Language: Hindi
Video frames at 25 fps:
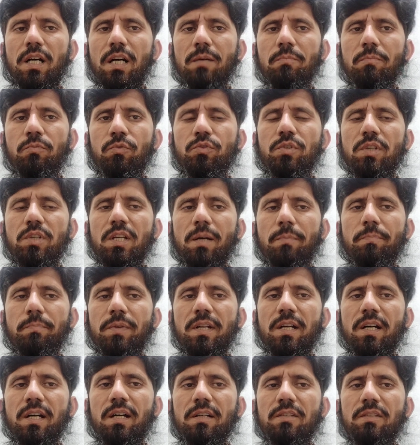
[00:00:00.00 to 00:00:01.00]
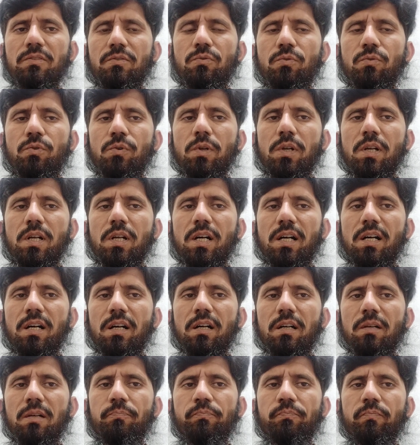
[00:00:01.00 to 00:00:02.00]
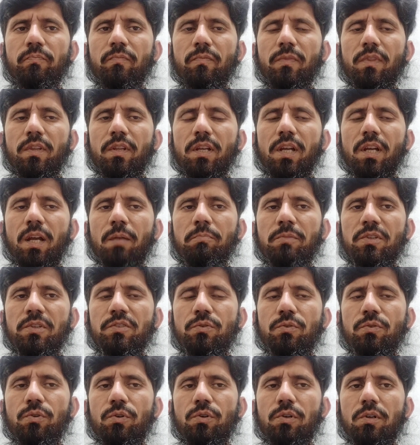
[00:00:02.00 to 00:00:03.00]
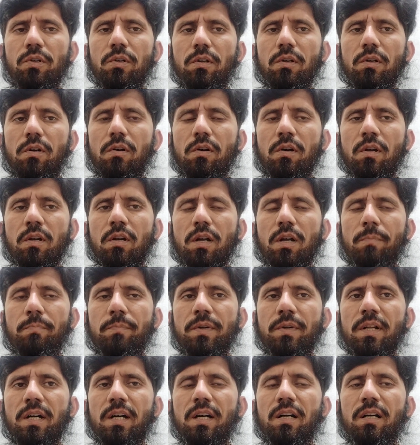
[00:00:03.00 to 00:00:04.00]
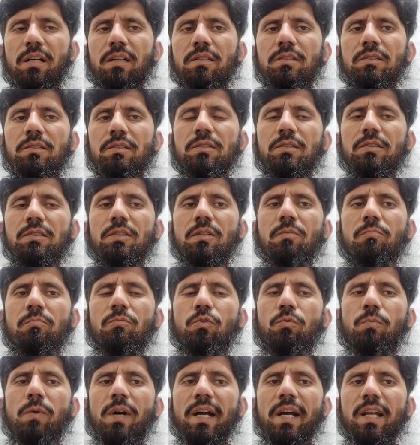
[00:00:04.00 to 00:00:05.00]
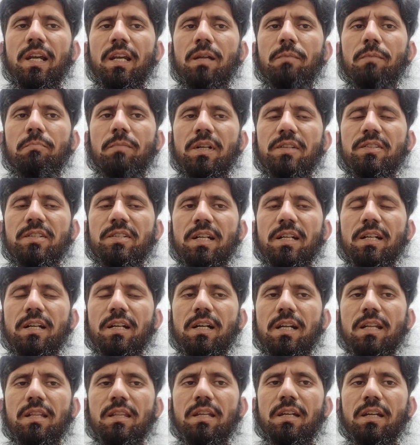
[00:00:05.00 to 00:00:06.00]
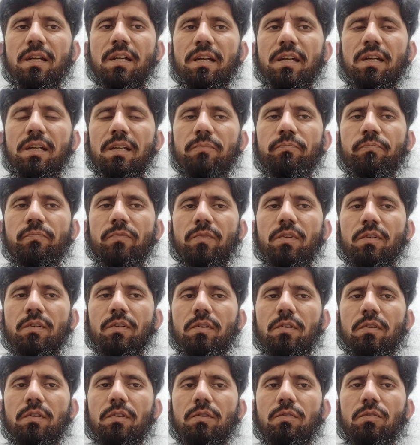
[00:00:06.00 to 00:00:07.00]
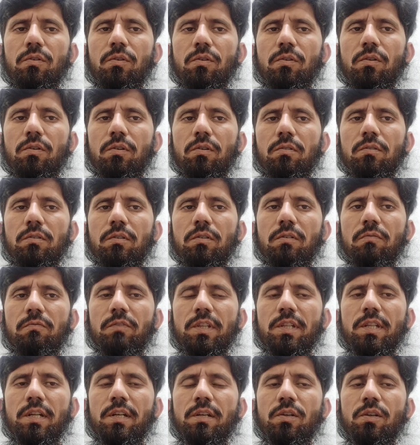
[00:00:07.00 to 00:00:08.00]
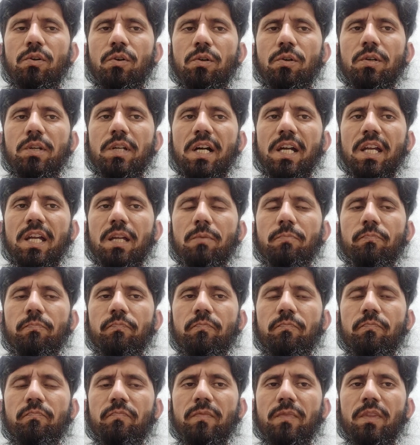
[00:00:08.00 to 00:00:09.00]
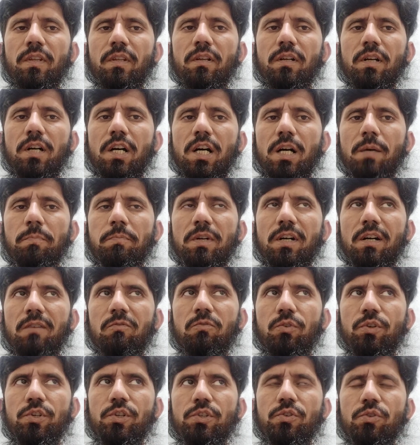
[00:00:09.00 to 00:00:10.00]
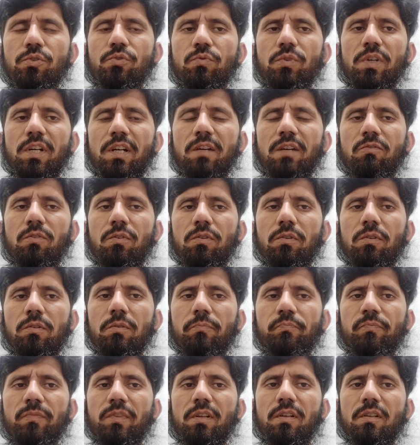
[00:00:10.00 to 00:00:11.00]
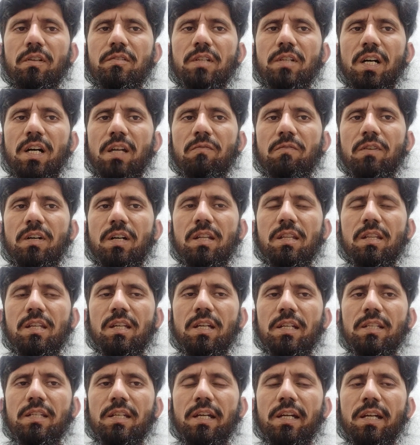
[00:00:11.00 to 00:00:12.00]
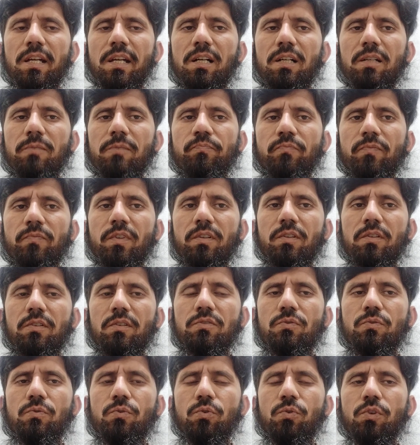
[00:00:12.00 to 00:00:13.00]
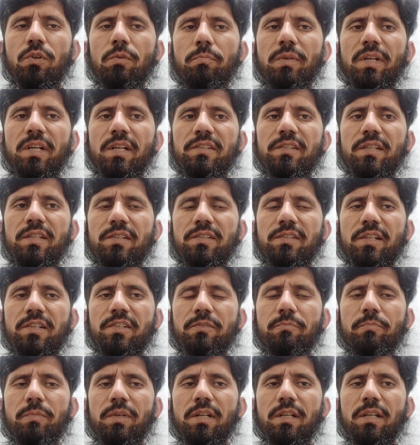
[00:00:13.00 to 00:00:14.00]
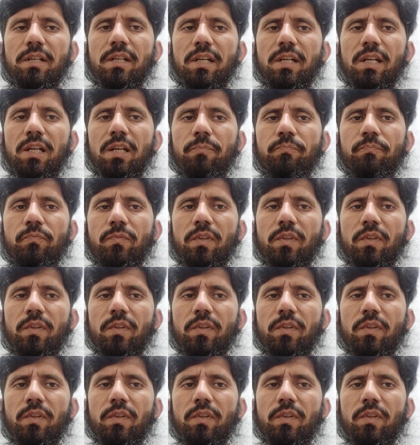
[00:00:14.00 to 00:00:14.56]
आप मुझे अपना स्कूल का एम एस कोड और अपना मोबाइल नंबर सेंड कर देंगे तो विद इन नो टाइम आपका वो इशू जो है वो रिजॉल्व कर दिया जाएगा स्कूल बेस असेसमेंट के